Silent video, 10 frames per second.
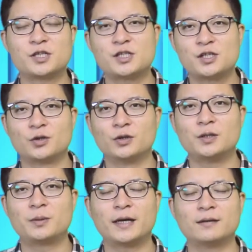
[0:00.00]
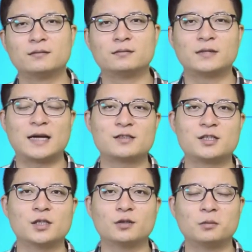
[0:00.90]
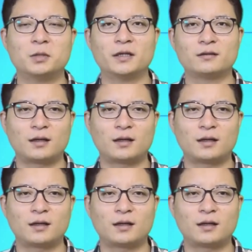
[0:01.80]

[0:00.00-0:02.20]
经济就一片狼藉了，对不对？